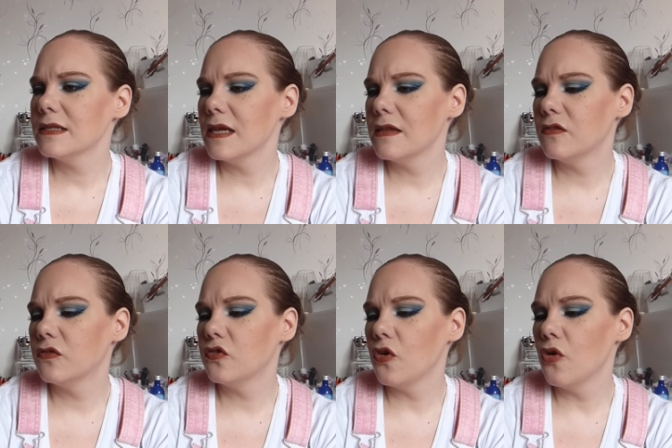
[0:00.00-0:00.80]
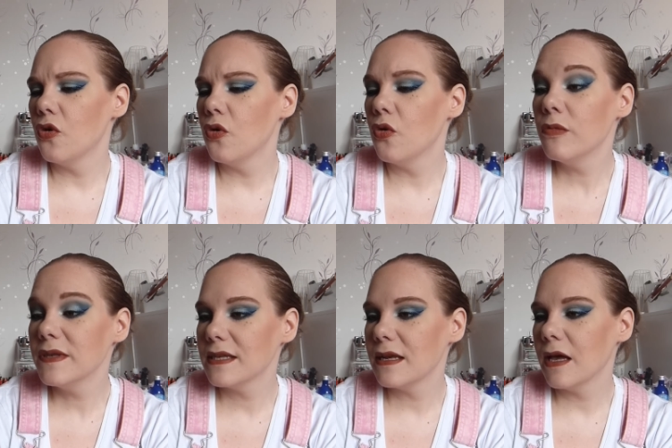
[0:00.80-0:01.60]
cette euh, eau
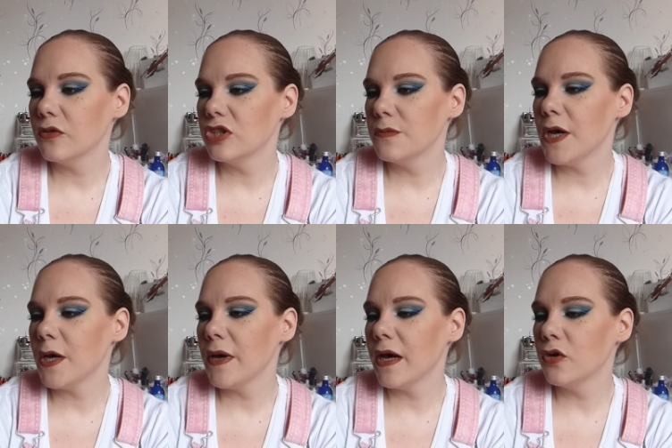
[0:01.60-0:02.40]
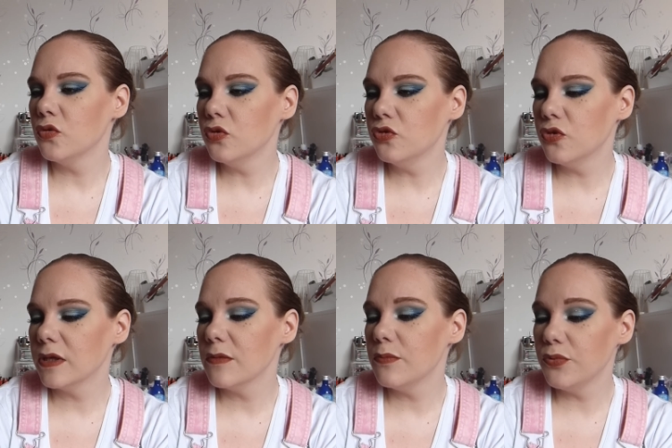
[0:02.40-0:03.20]
micellaire de chez Barbara Gould
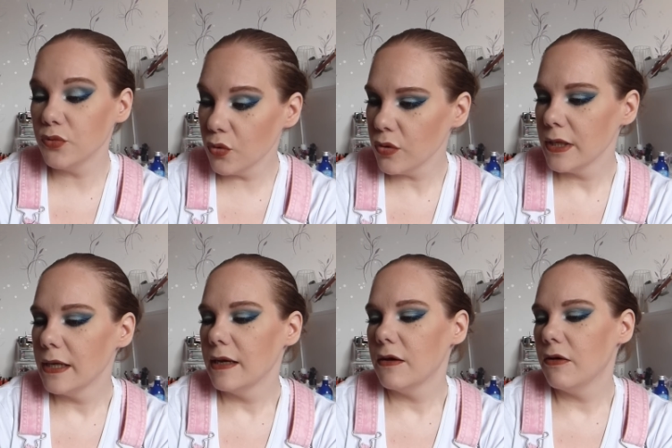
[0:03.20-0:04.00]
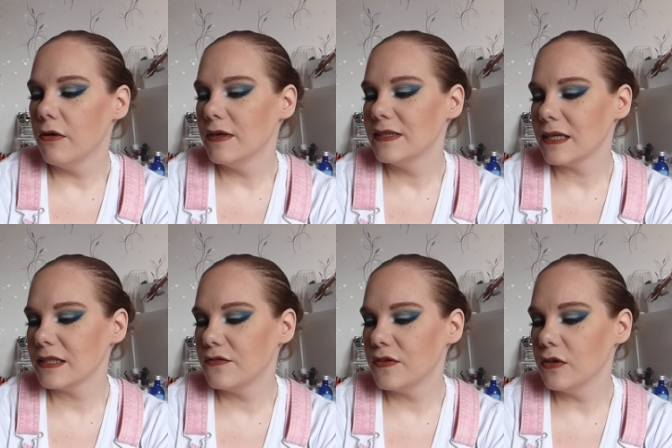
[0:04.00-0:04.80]
qui est bio,
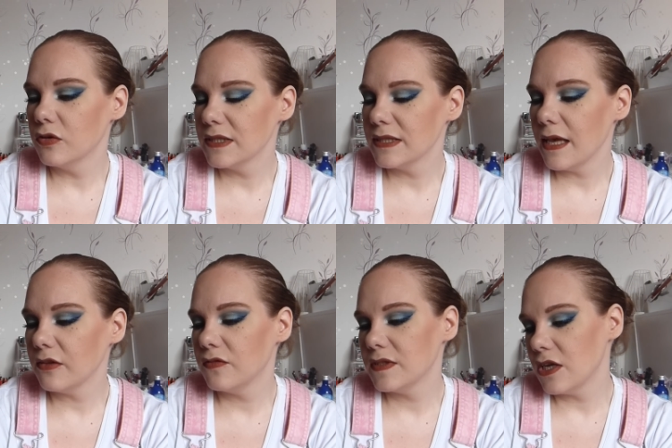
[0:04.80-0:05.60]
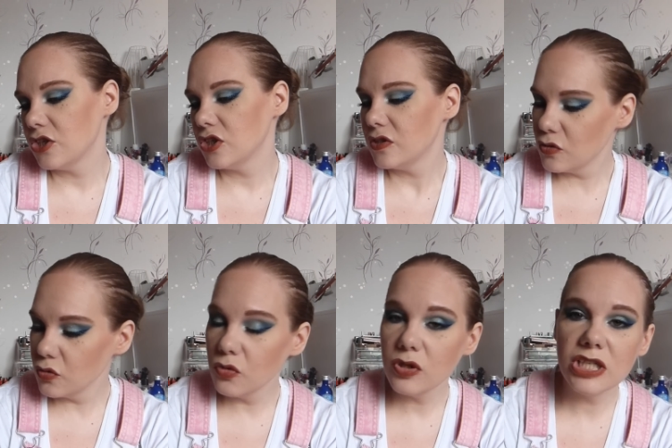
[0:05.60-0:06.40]
certifié euh, certifiée visage et
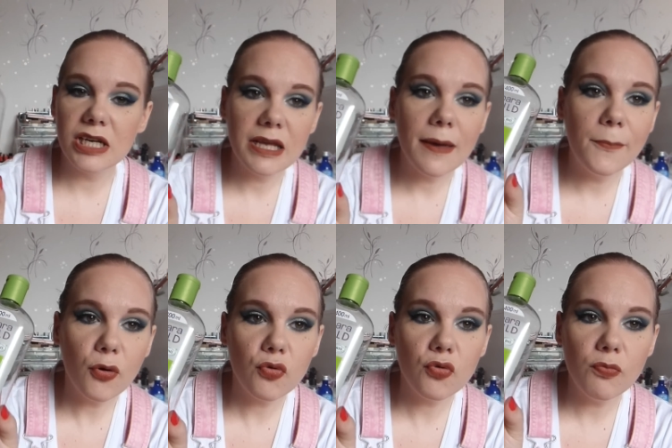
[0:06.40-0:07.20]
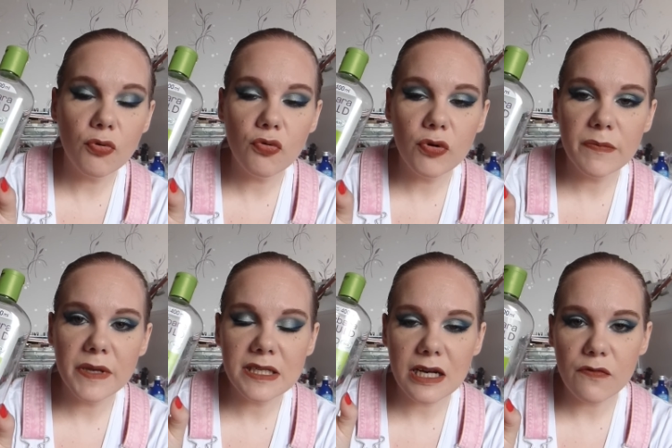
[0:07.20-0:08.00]
yeux. Je l'ai beaucoup beaucoup
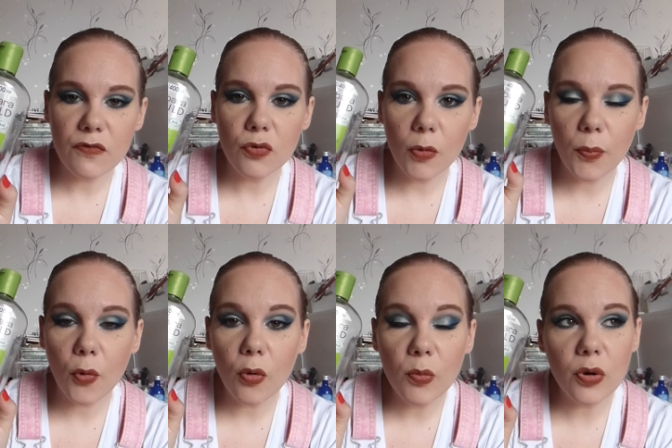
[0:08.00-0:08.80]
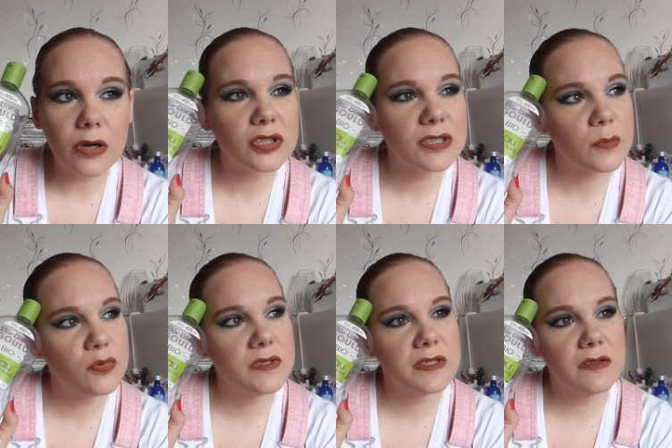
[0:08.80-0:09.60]
aimé, je l'avais eu en promo, alors je sais
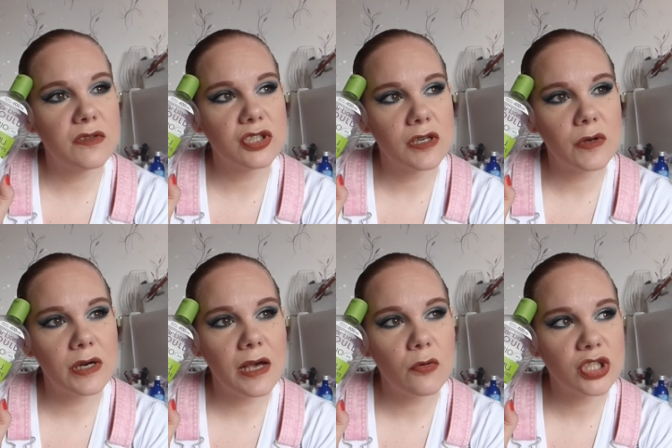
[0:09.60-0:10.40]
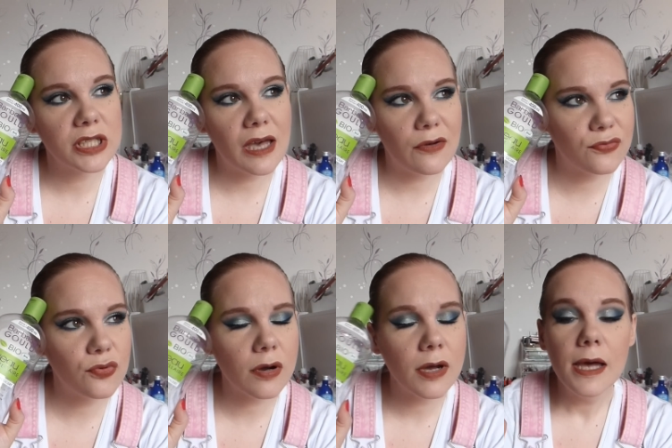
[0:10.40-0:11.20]
plus si c'était chez Leclerc ou chez
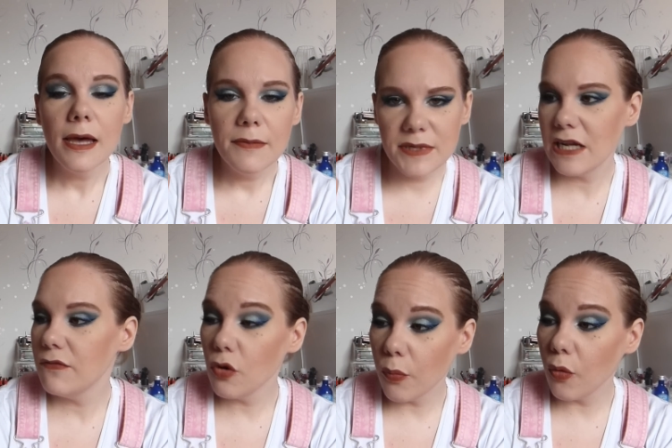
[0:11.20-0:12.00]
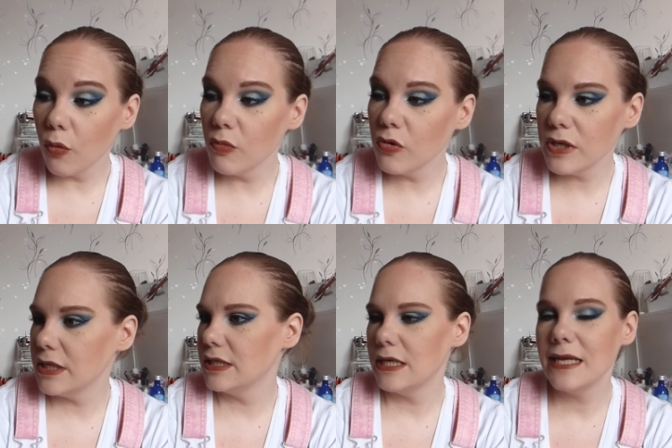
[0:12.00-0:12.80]
Carrefour, mais je l'avais eu en promo
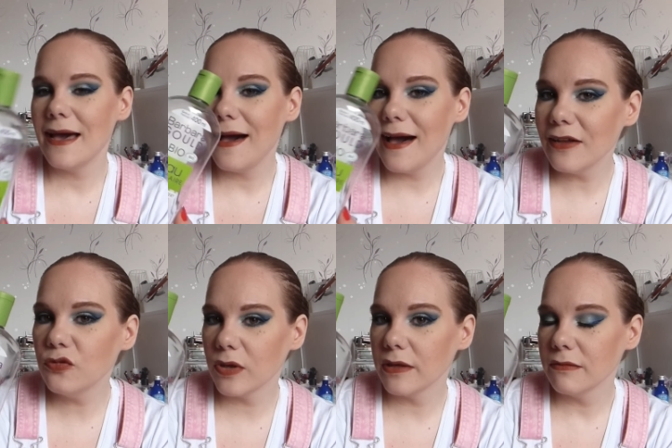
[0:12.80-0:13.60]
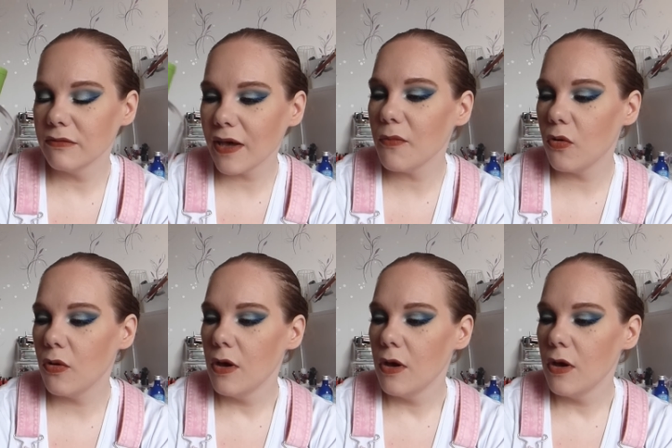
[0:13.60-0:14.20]
et je l'ai adoré, vraiment.